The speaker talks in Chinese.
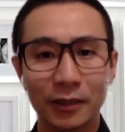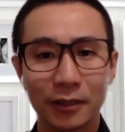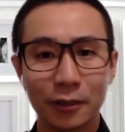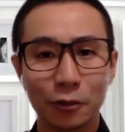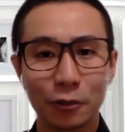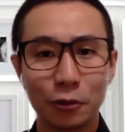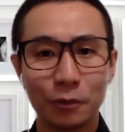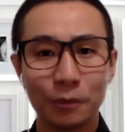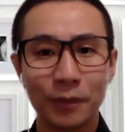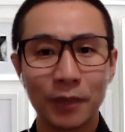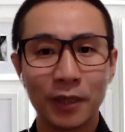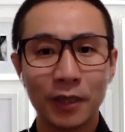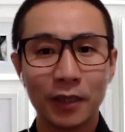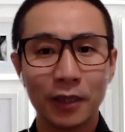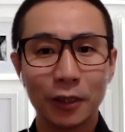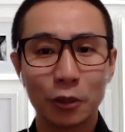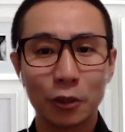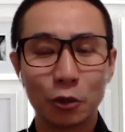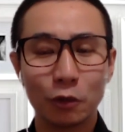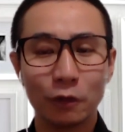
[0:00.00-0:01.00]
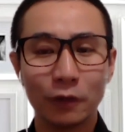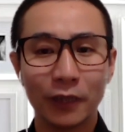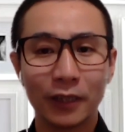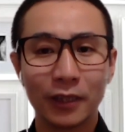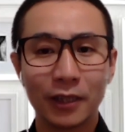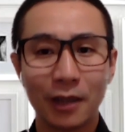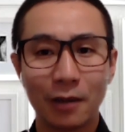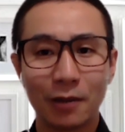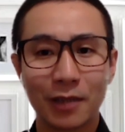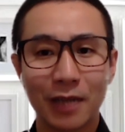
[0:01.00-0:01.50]
资讯，以作为
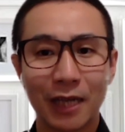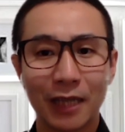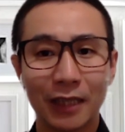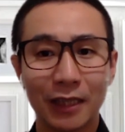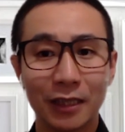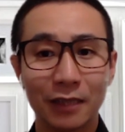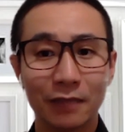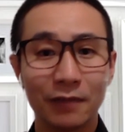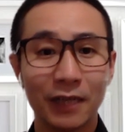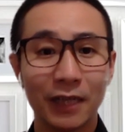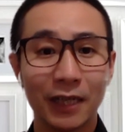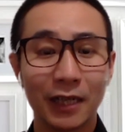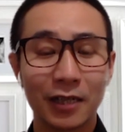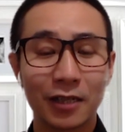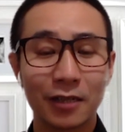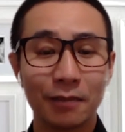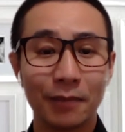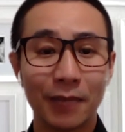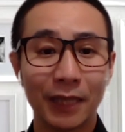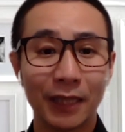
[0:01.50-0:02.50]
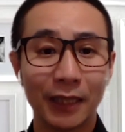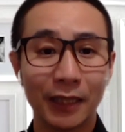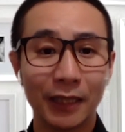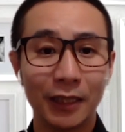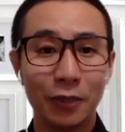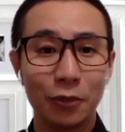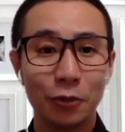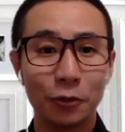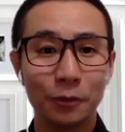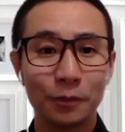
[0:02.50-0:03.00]
调查以及未来审判的
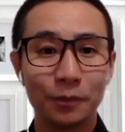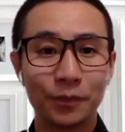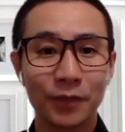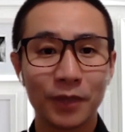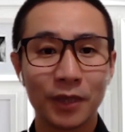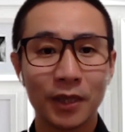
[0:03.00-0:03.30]
依据。”